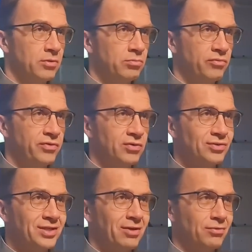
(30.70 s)
Y,
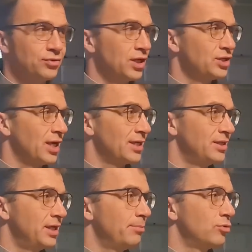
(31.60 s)
mówiące o
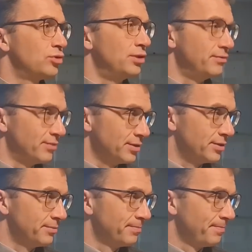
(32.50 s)
rzeczach
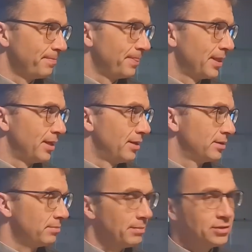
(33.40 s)
niemożliwych.
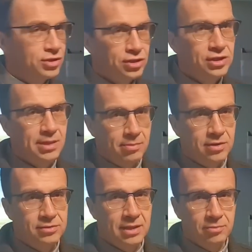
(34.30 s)
Mamy trzy
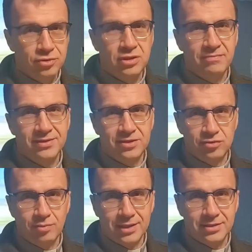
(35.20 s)
niemożliwe
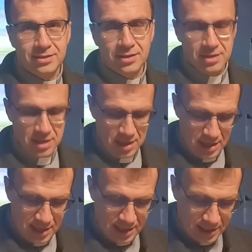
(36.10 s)
sytuacje.
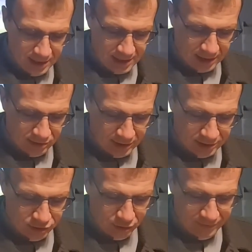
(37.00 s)
Jedna to
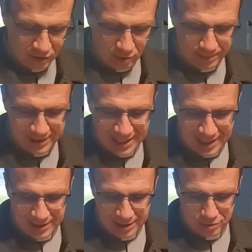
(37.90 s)
jest człowiek
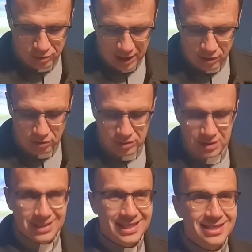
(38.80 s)
opętany, którego
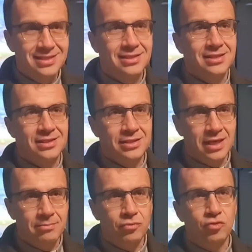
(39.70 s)
nikt
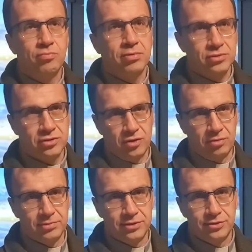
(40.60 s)
nie mógł
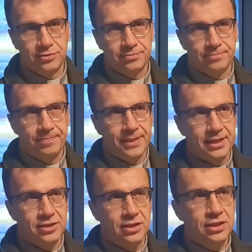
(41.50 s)
poskromić.
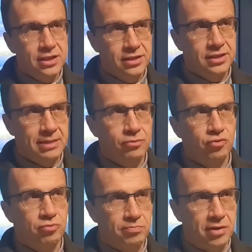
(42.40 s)
Czy nikt nie
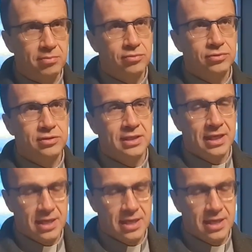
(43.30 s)
mógł mu pomóc?